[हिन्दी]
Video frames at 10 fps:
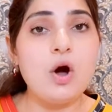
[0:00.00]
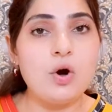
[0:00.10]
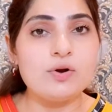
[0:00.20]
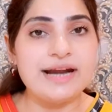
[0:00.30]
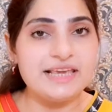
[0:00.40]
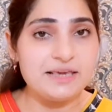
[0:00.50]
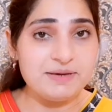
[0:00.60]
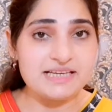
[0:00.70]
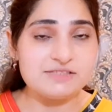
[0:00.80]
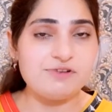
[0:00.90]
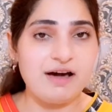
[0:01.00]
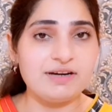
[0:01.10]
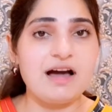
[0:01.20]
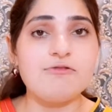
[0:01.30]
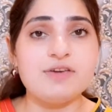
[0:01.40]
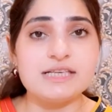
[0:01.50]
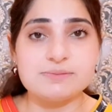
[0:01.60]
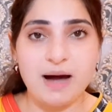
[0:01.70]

ऑलरेडी ही बिकस फ्लावर का फेस